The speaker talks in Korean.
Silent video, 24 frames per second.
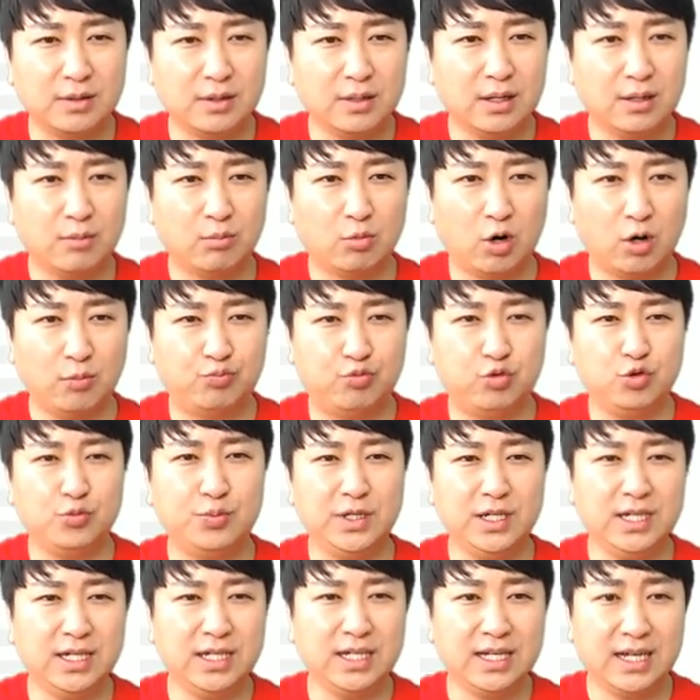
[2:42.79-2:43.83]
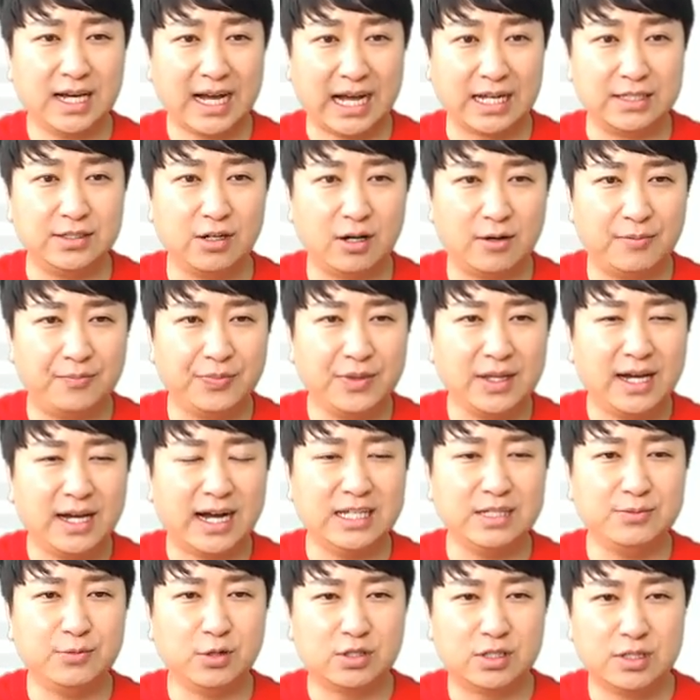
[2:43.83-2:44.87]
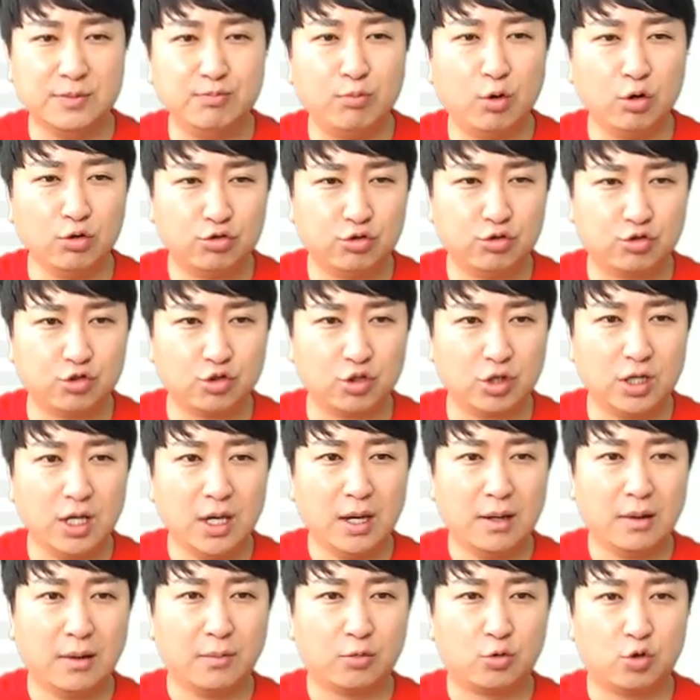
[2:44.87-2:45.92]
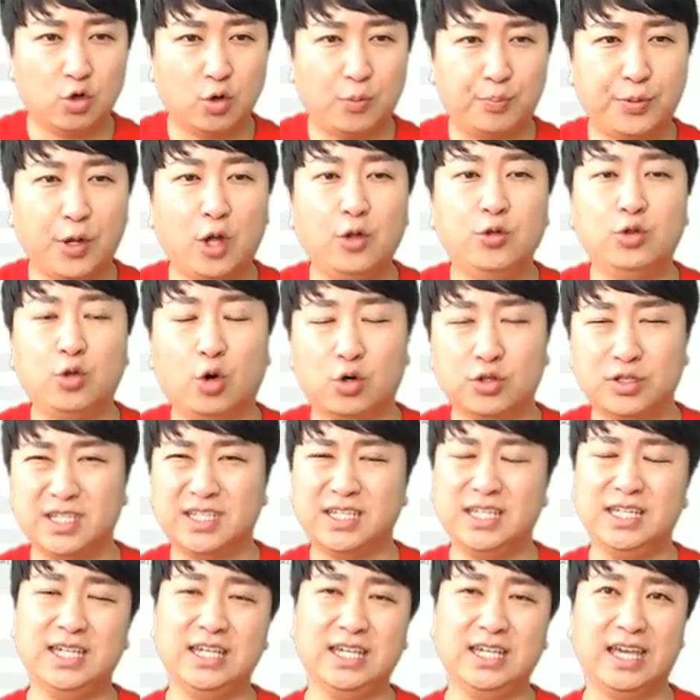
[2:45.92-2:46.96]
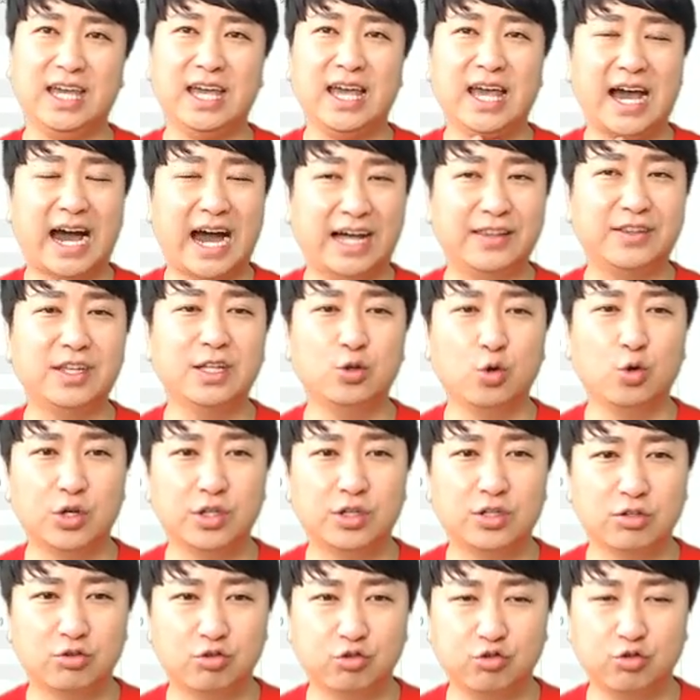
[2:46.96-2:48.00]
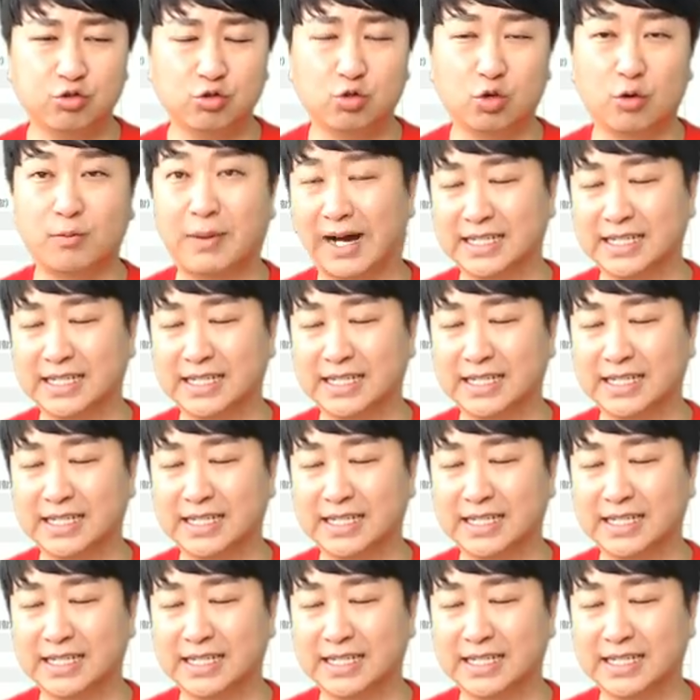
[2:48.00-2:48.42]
뭐 부비 간염 아니면 근본 수술 그 편도 특히 아데노이드 수술도 많이